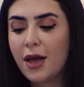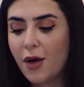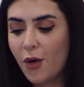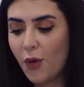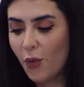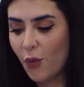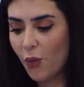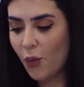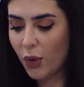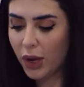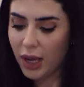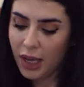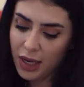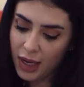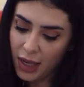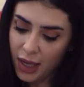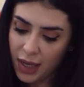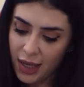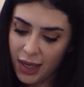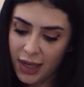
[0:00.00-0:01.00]
وغير
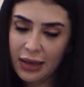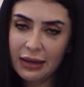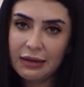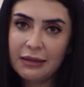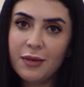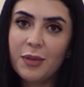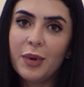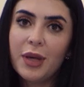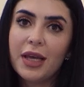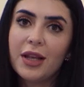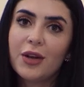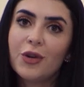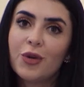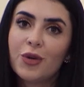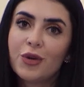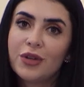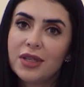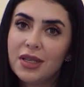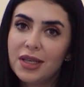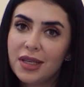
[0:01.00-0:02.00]
هيك انتبهي
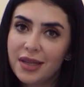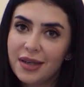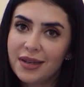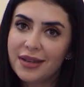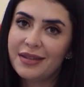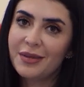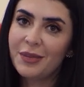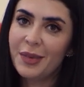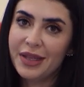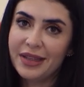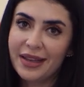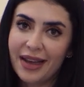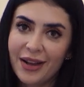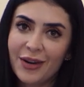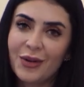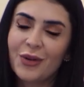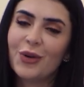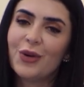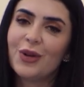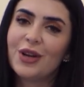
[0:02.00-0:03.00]
انه كثير تبعدي
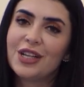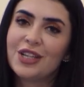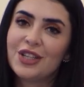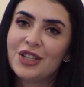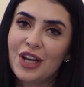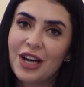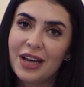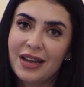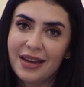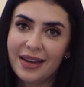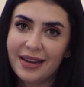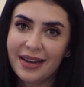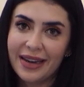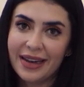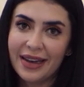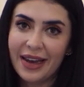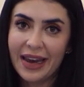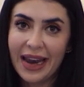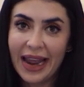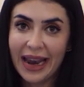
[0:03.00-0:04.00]
عنه الاشياء
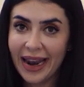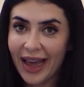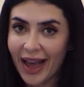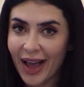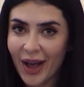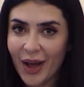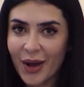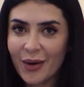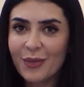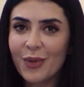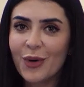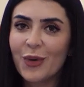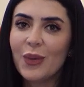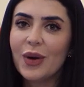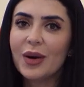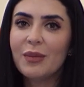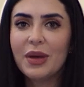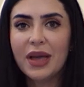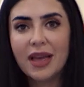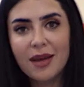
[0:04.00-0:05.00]
الالعاب
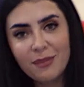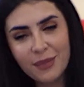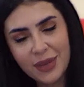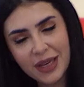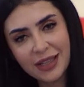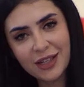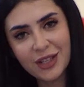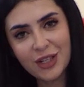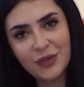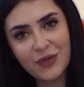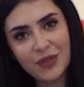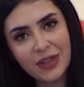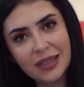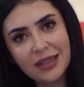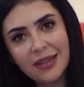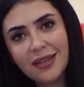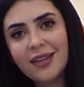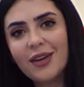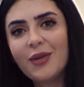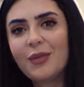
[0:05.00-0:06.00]
هو بحب يكتشف
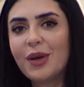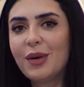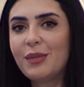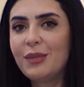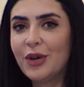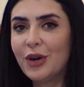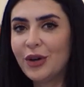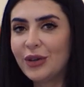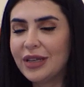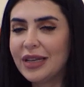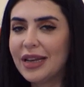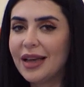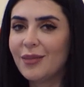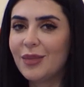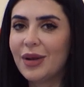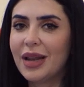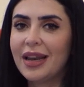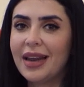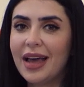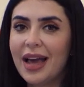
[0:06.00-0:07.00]
الدنيا وبحب يقعد
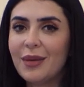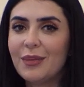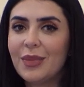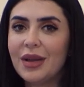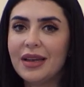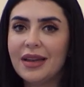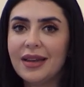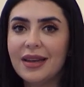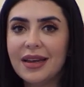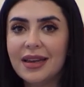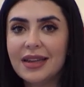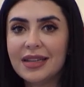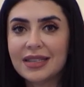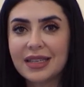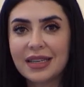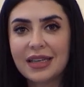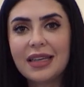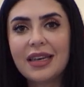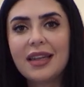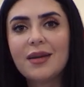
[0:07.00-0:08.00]
يلعب الالعاب
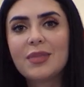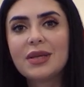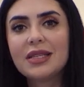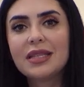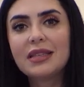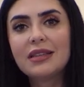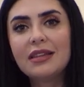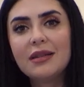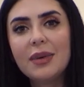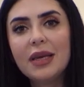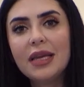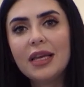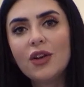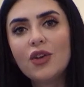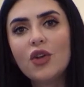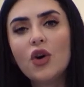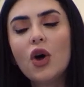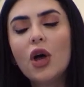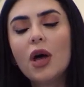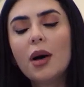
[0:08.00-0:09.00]
الصغيره بس انتبهي
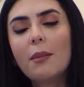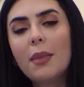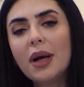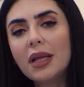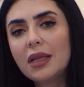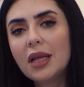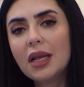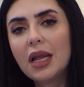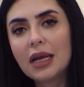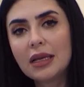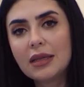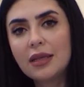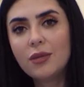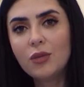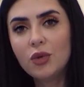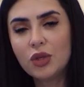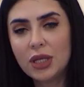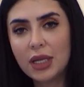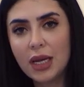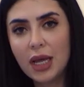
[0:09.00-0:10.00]
انه ما تضلها كثير
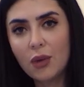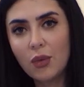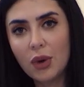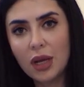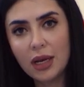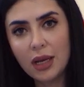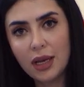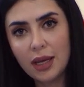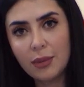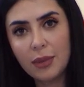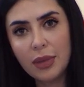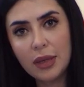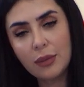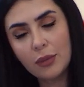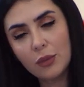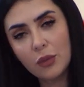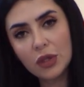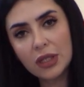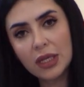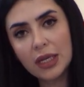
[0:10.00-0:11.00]
متناول
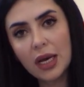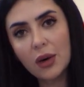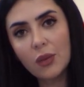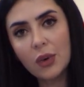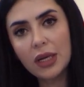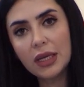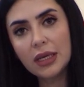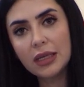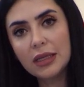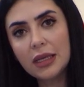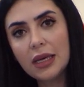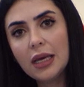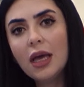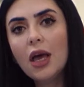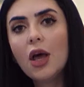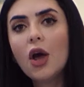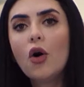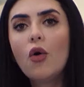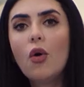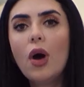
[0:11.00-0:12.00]
بمتناول ايديه
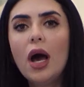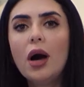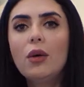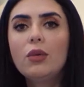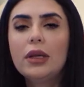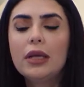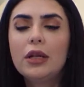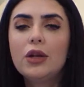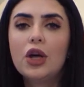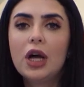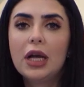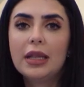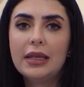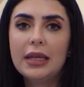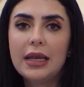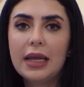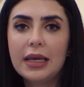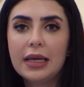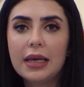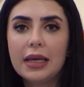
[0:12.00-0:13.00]
وحاولي انه
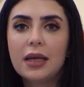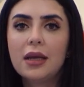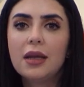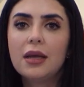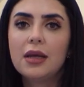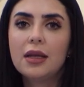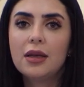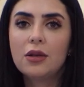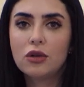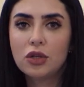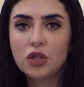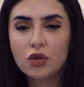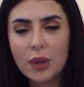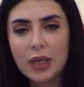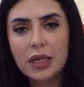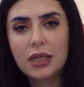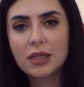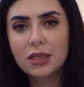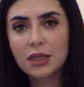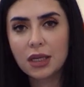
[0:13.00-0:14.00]
حتى الاكل انه
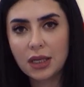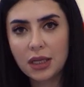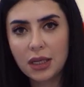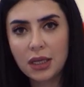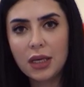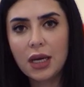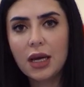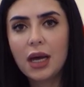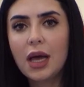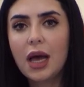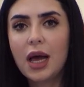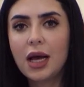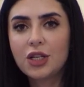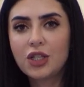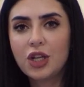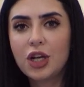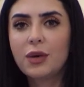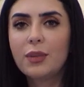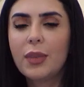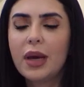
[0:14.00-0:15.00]
شوي تصغريه
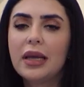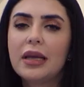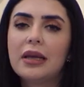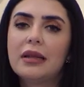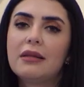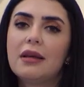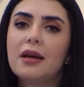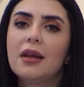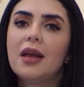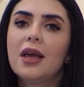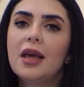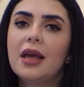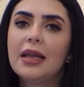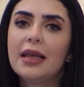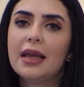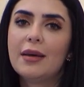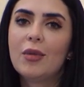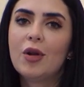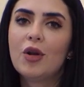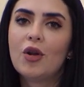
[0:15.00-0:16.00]
عشان ما يقدر
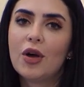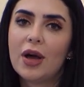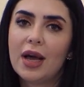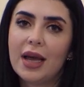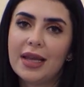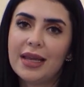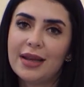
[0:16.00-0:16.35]
يعمل له هاي